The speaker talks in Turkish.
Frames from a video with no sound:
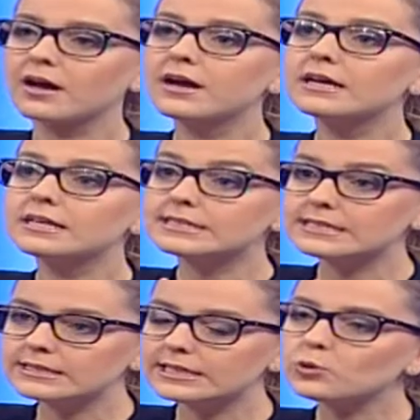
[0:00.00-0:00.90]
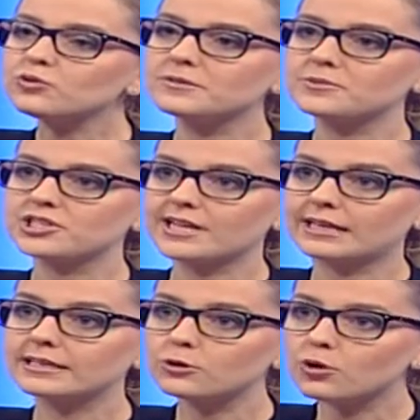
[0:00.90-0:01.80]
Hı -hı. siz kilo
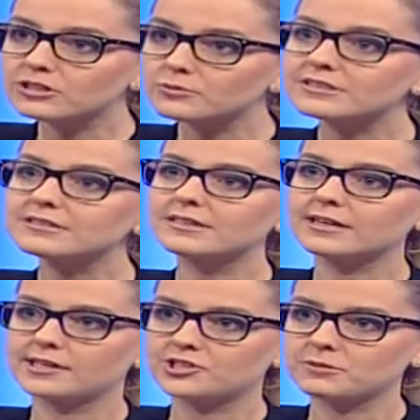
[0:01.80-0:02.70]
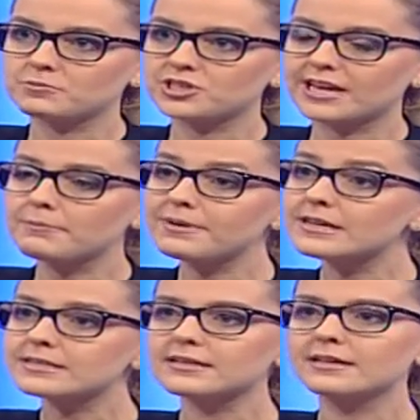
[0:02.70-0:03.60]
demişken, kilo alımına dikkat çekmişken Hı -hı.
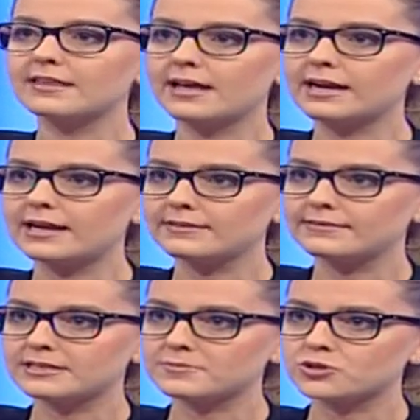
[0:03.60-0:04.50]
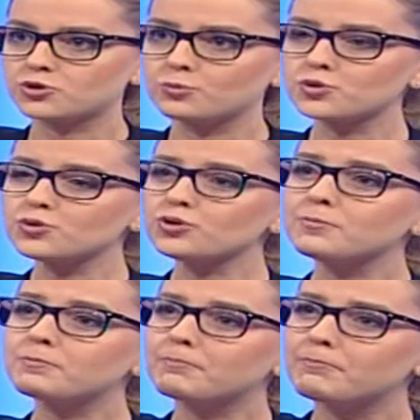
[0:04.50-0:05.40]
biraz daha değerlendirelim Hı -hı. istiyorum.
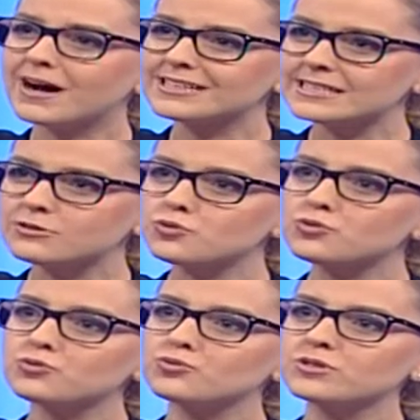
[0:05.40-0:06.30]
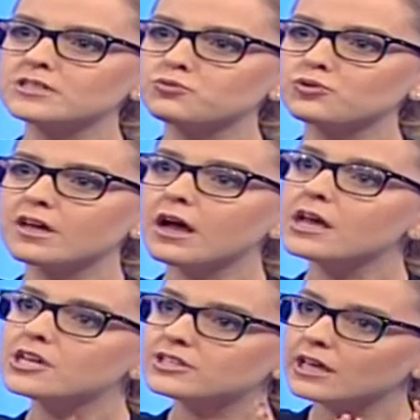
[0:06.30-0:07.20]
Çünkü bahsediyorsunuz ki burada
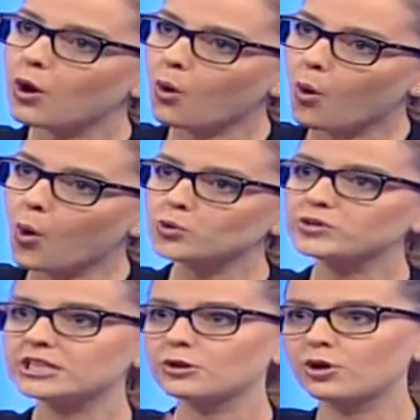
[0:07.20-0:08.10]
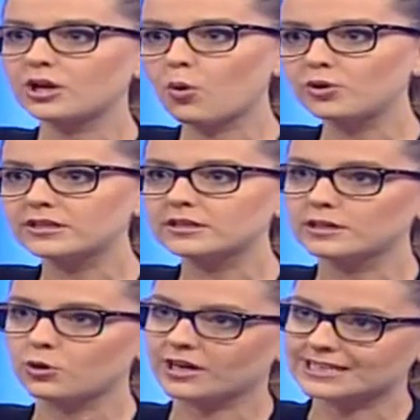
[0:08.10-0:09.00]
işte 10 kilo ile 12
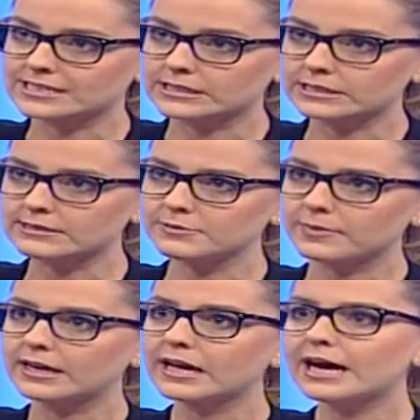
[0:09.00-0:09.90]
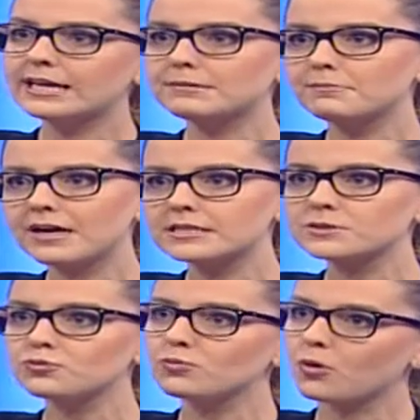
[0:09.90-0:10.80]
kilo arasında değil mi? İdeal hani
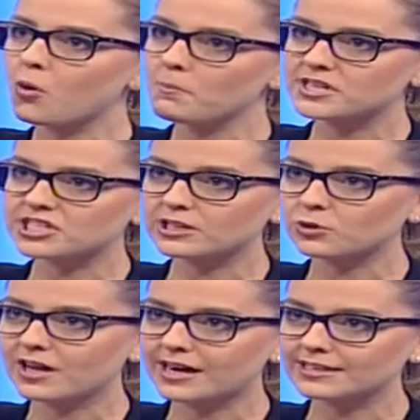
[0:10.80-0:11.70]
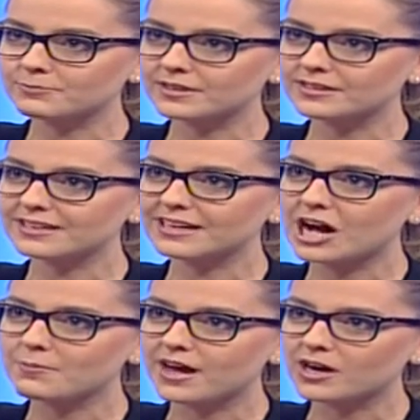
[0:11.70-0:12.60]
maksimum 15 kilolar gibi
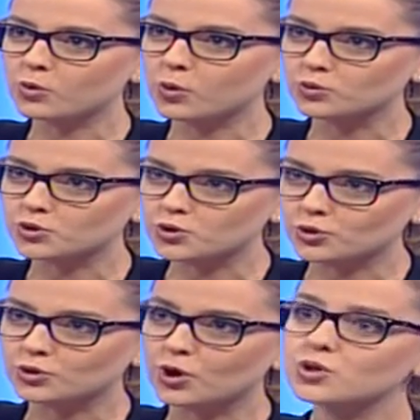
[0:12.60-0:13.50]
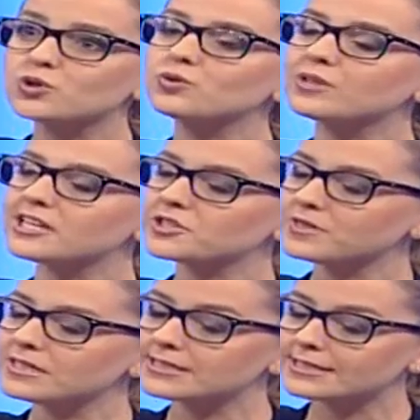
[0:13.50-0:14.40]
rakamlar çok konuşuluyor. Çok ya, ulaşmak
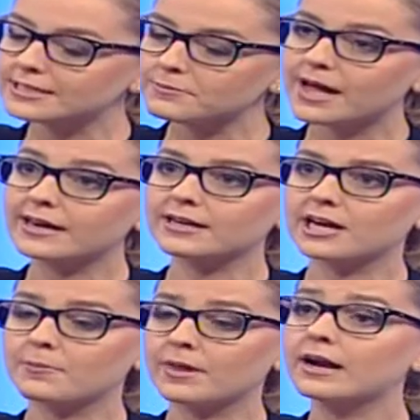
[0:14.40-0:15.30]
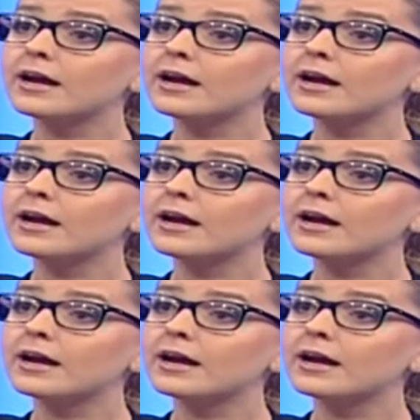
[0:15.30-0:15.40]
çok istenilmeyen rakamlar.